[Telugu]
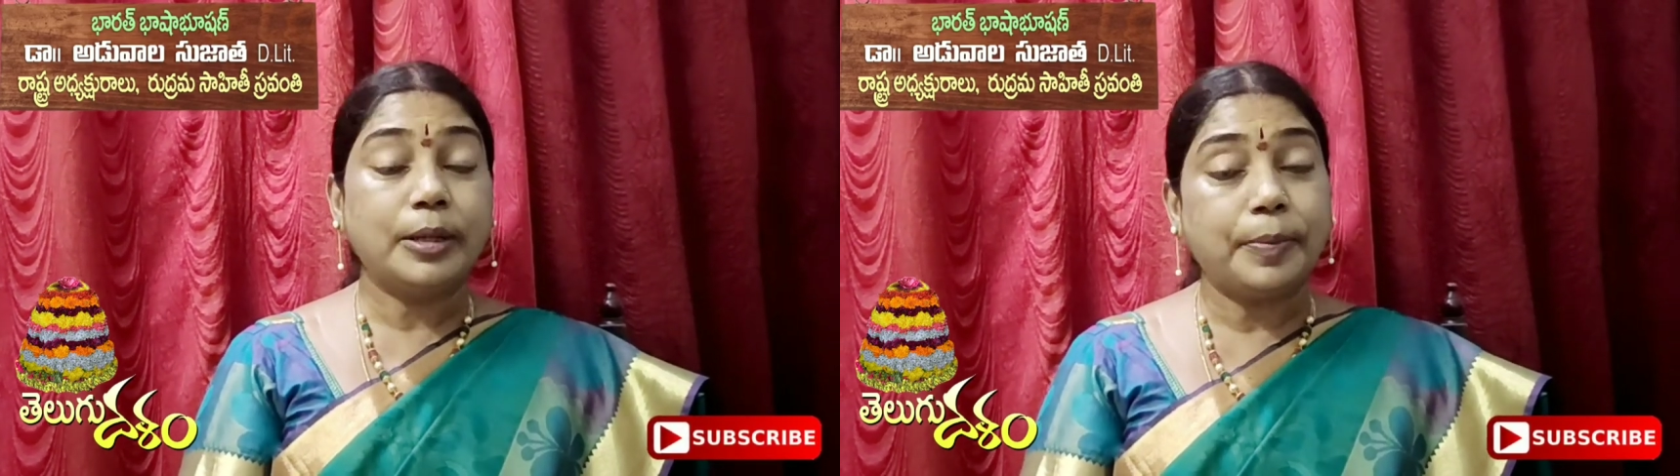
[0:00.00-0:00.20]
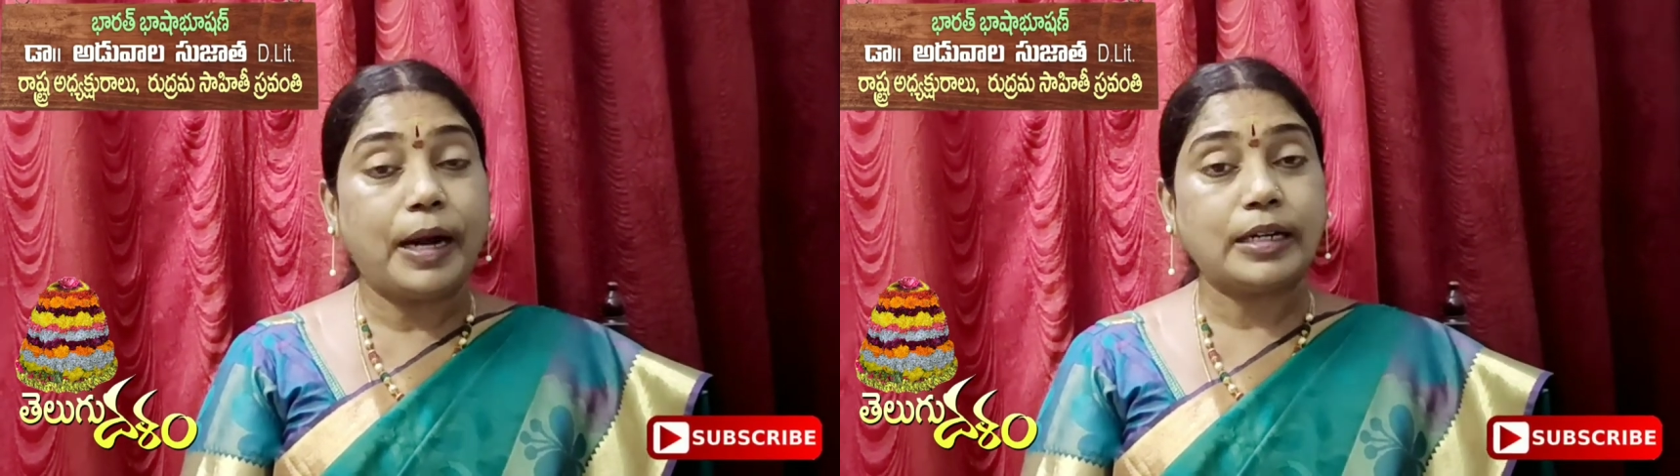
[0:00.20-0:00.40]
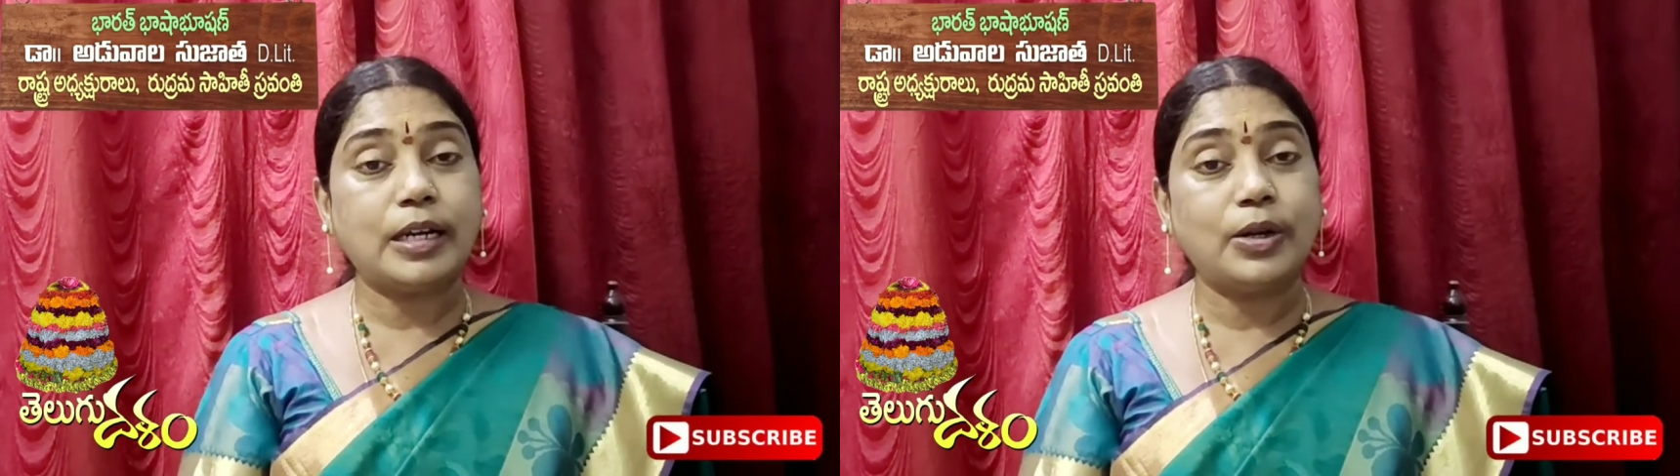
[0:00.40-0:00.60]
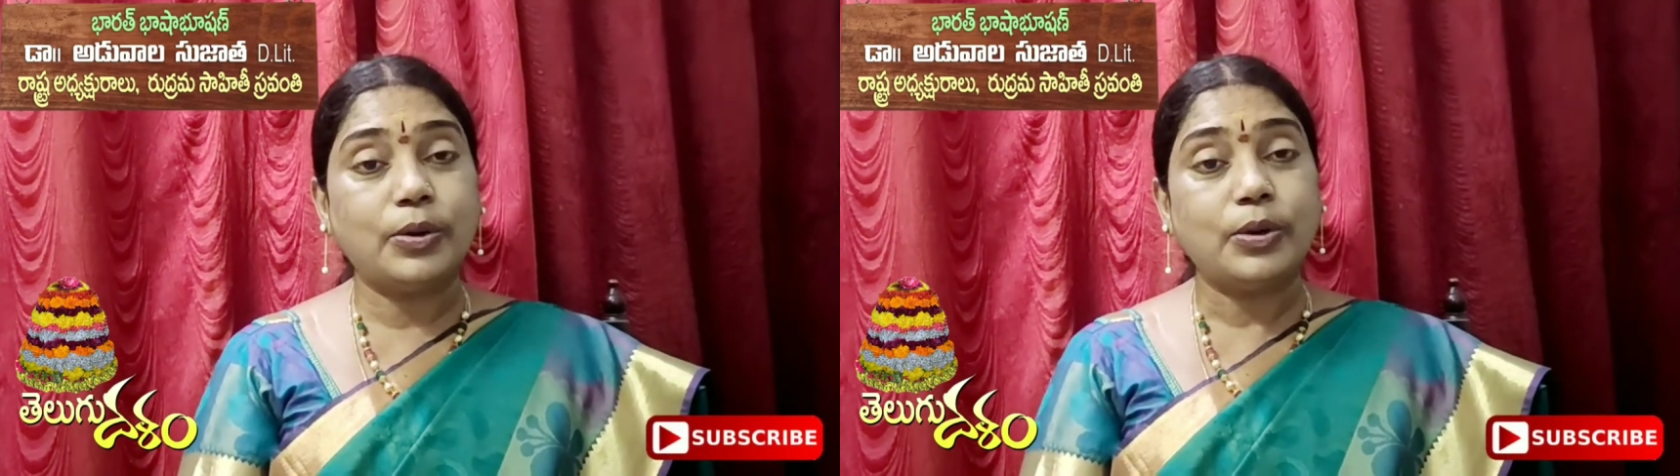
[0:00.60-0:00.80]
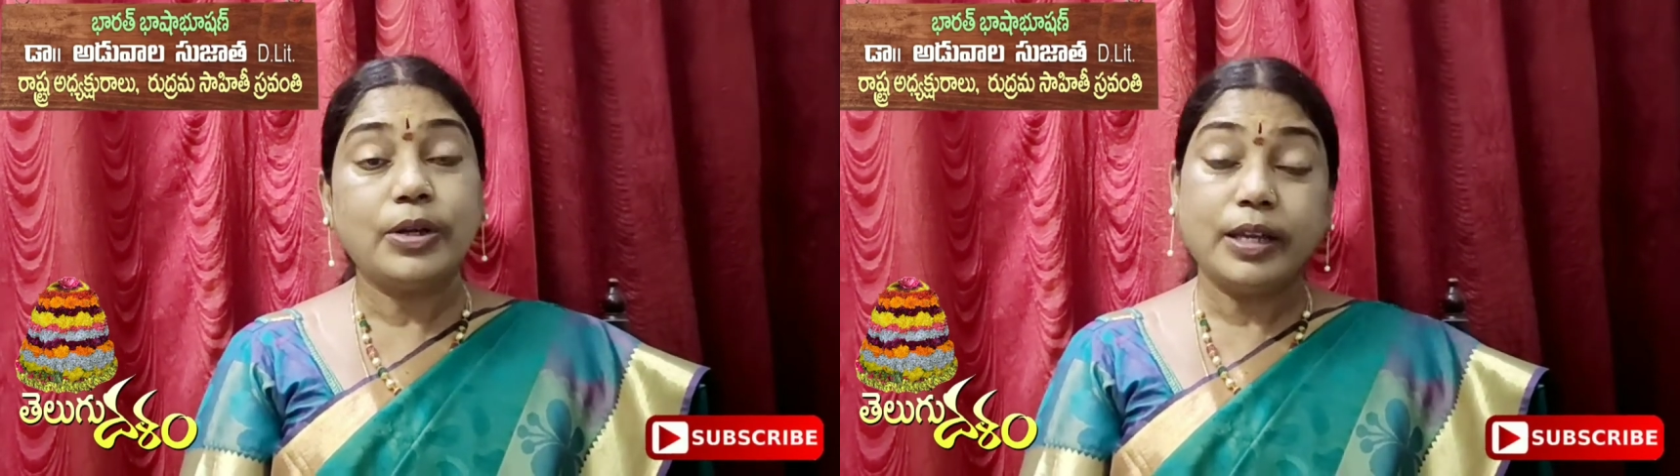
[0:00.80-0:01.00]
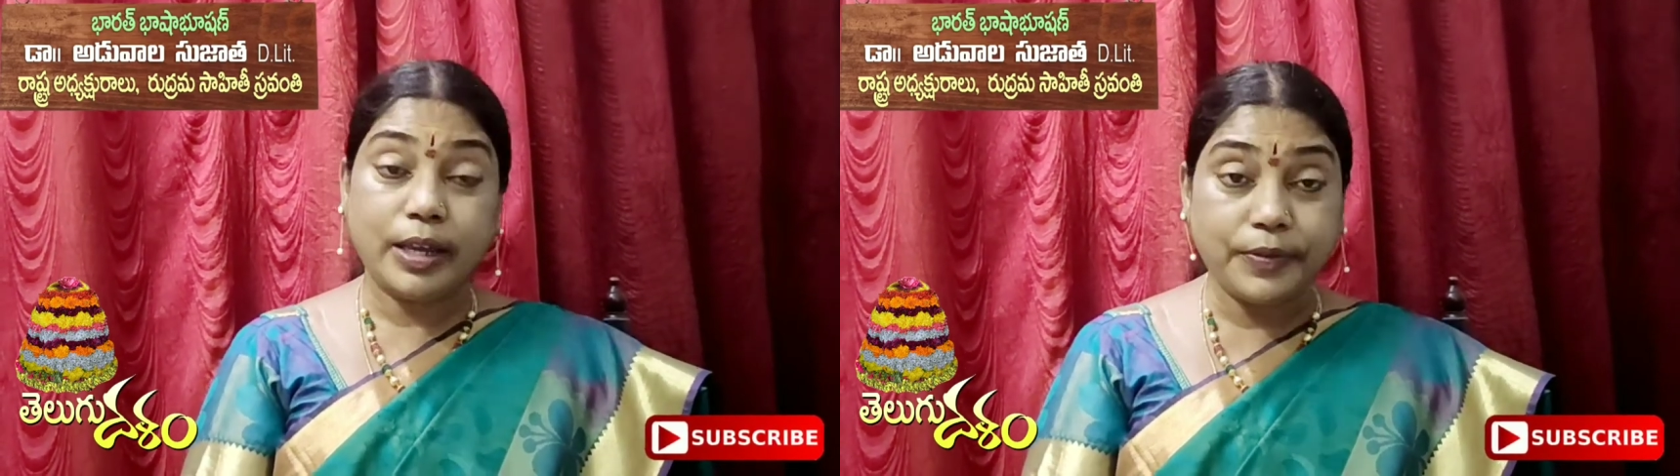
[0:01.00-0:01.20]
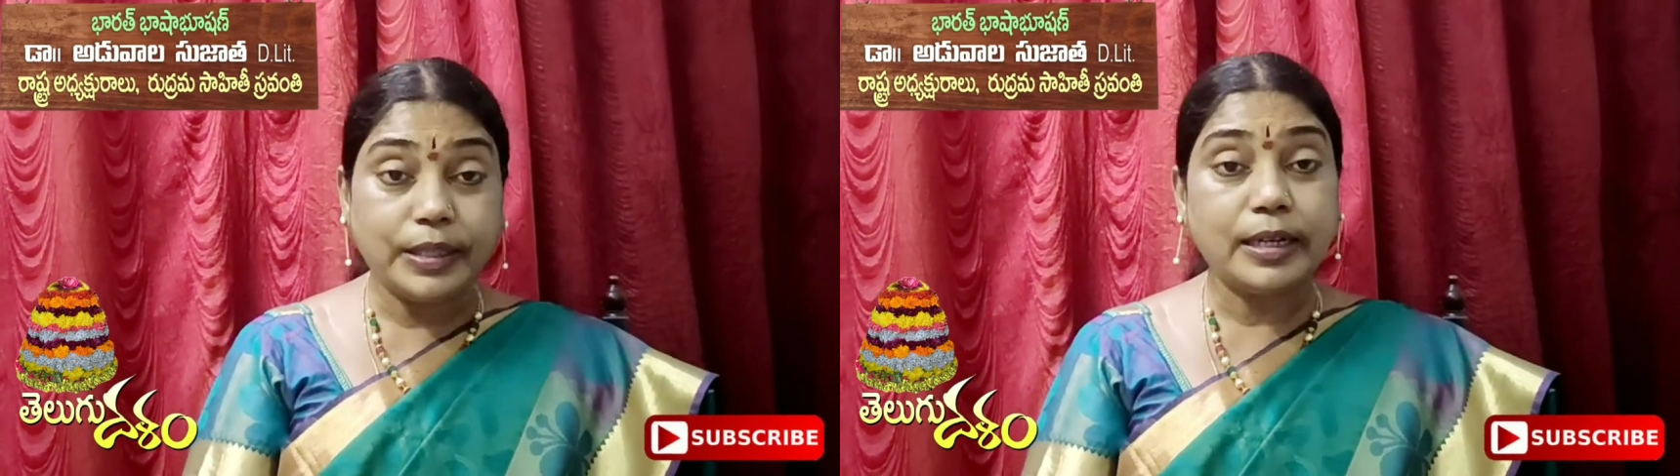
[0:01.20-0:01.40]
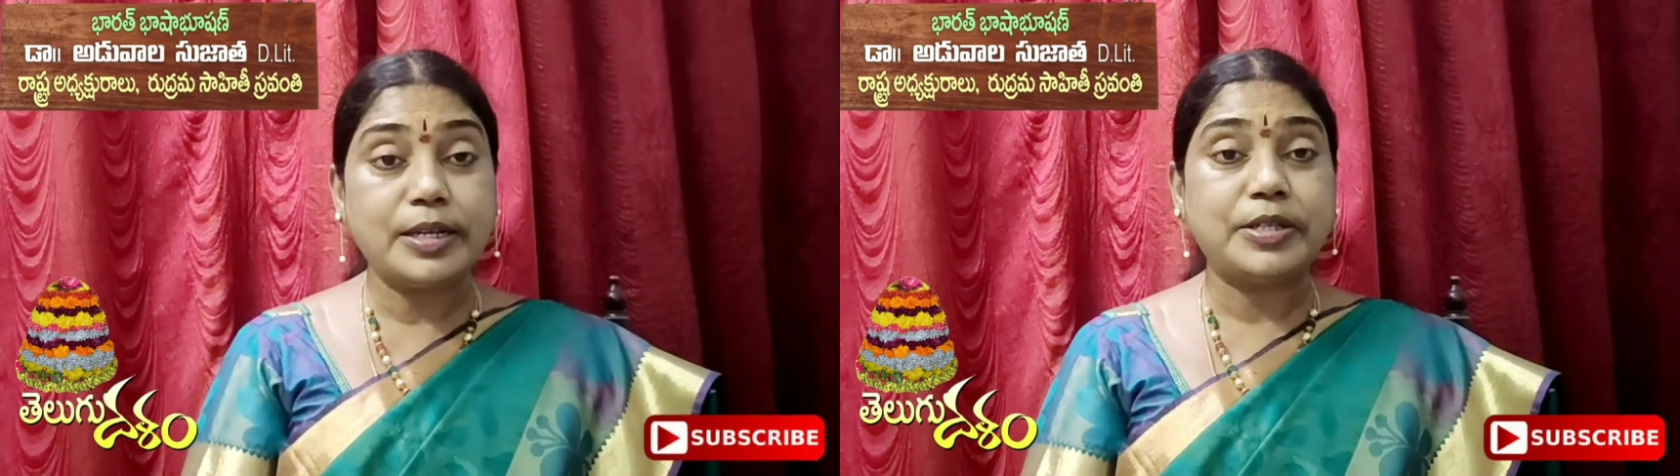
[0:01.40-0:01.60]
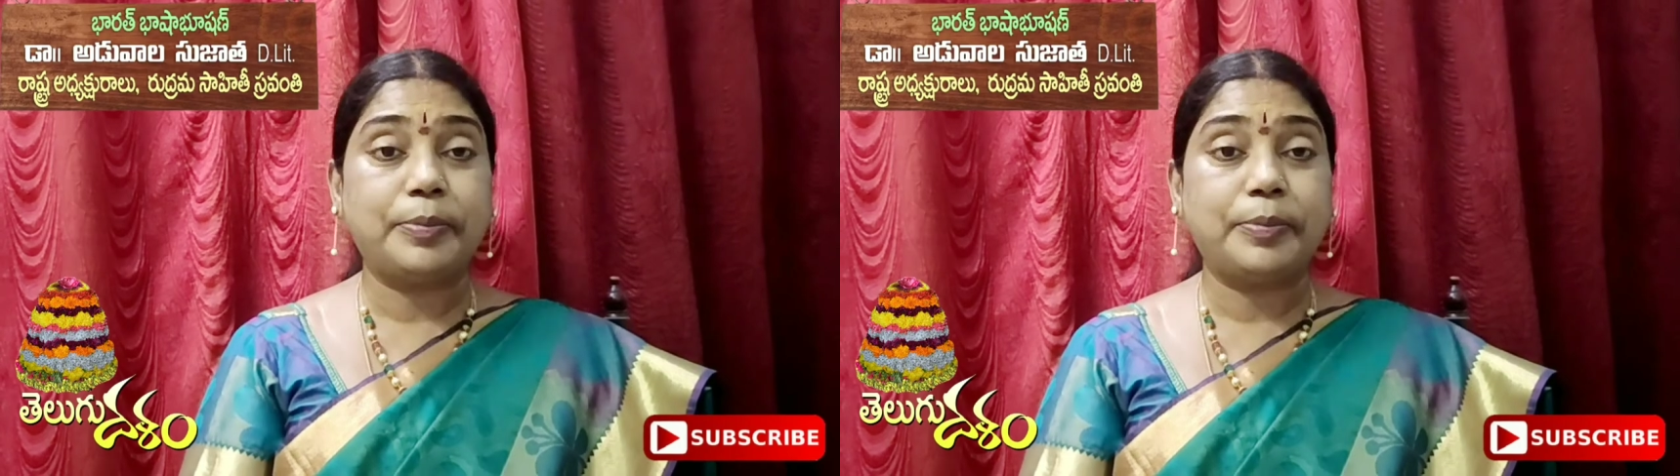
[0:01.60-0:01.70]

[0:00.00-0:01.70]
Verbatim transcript: ఈ పాటలలో ఏ విధంగా